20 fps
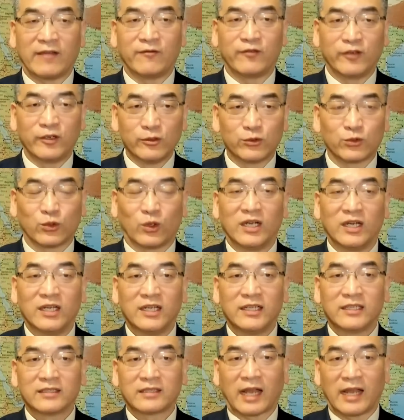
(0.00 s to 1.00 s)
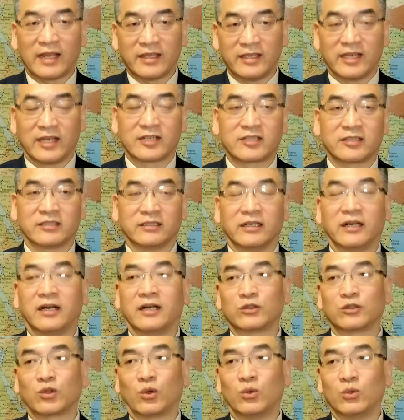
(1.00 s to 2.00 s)
封锁，它也是
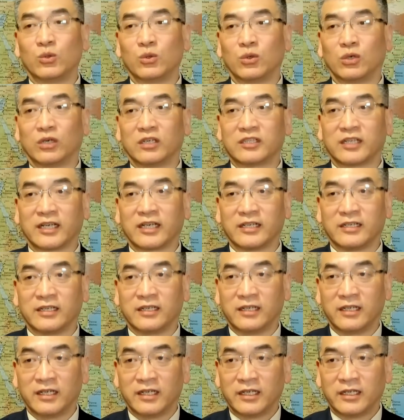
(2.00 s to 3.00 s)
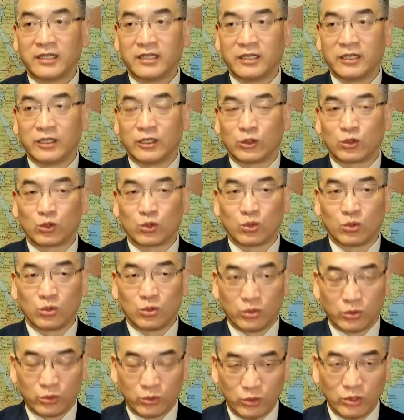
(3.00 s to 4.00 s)
啊，通过这个，呃，
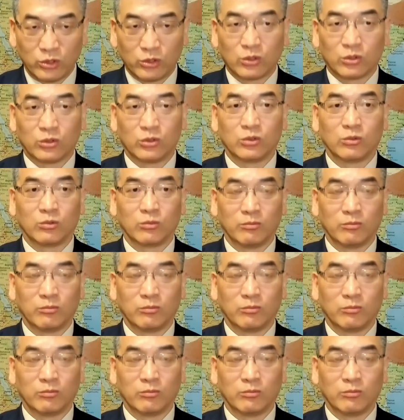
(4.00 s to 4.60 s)
运动